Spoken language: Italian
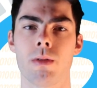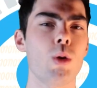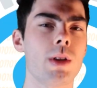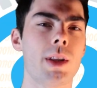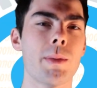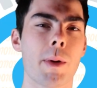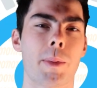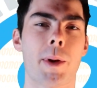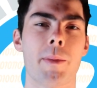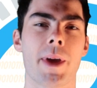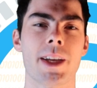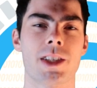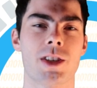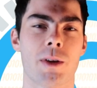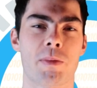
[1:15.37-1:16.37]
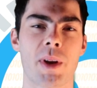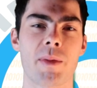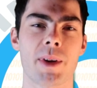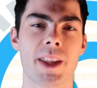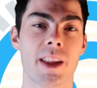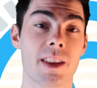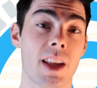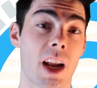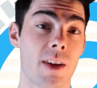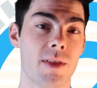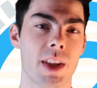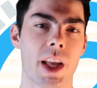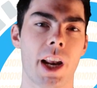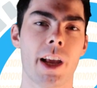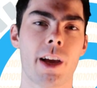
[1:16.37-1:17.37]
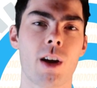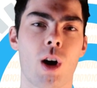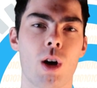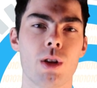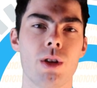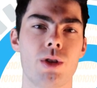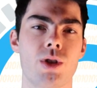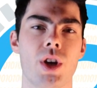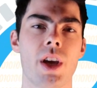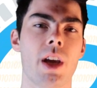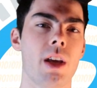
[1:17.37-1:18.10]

Ultima premessa prima di andare a vedere il codice,